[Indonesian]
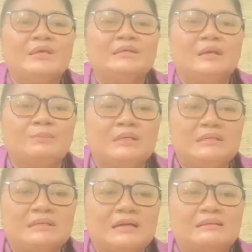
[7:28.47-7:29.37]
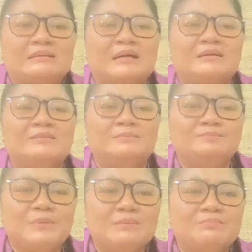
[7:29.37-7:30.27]
yang
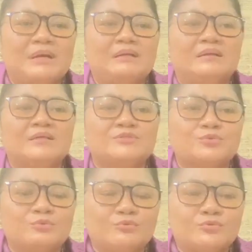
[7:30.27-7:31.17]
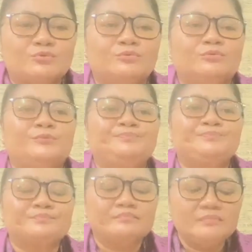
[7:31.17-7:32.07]
mendengarkan firman dengan sungguh-sungguh,
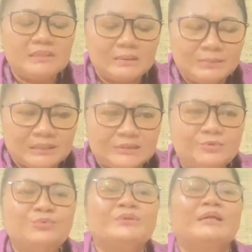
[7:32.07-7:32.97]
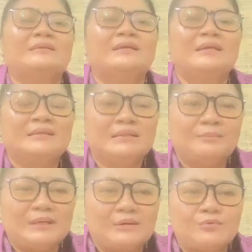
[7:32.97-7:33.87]
merenungkan dan
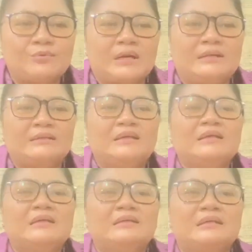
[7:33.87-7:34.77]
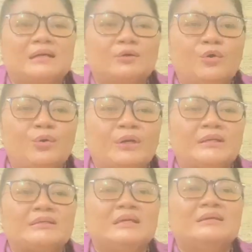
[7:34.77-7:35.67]
melakukan dengan
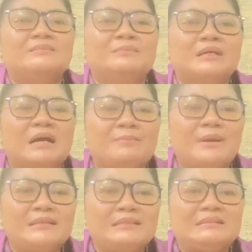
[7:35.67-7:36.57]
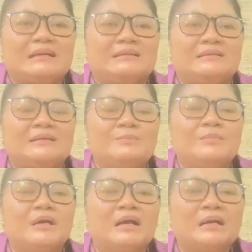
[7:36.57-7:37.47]
orang yang mengabaikan,
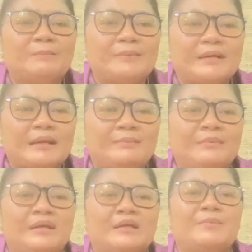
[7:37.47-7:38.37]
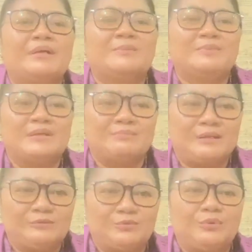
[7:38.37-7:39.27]
menganggap remeh kepada
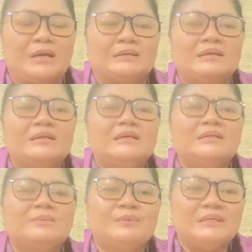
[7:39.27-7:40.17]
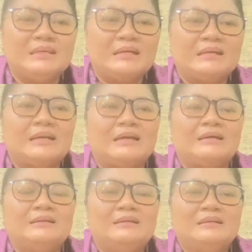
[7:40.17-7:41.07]
firman Tuhan.
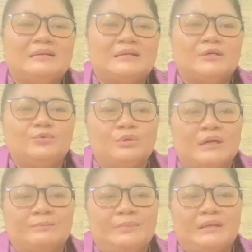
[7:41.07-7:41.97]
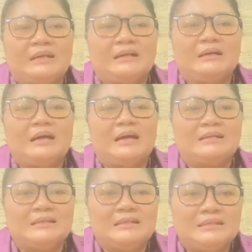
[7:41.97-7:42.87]
Demikianlah renungan pada
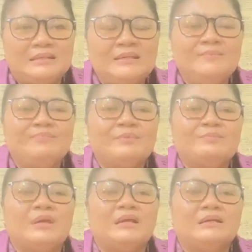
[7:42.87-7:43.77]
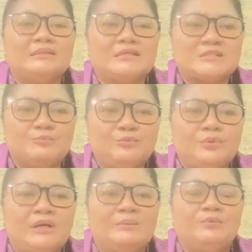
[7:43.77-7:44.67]
hari ini. Biarlah kita
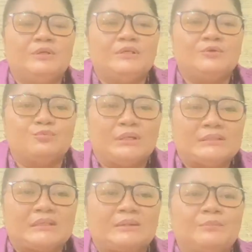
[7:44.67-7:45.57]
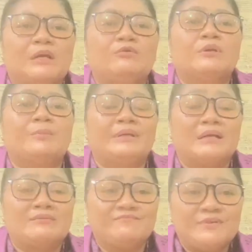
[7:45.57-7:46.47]
semua boleh dikuatkan melalui
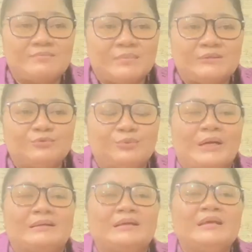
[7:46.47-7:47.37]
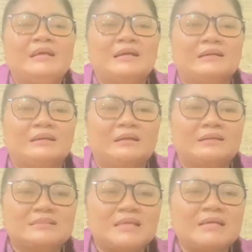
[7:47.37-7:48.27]
kebenaran firman Tuhan. Karena
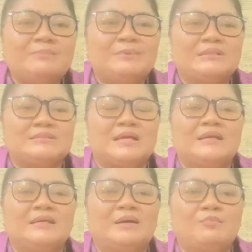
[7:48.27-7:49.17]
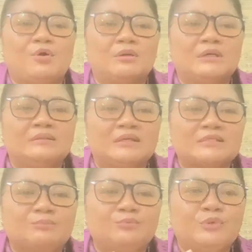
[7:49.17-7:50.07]
saya percaya bahwa kita
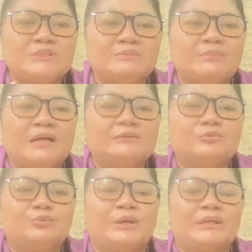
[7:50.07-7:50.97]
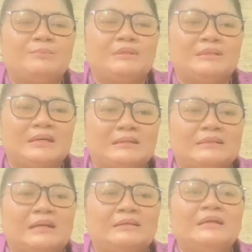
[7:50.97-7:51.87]
semua jemaat Tuhan yang
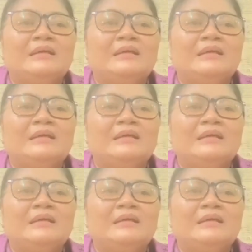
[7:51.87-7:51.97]
mendengarkan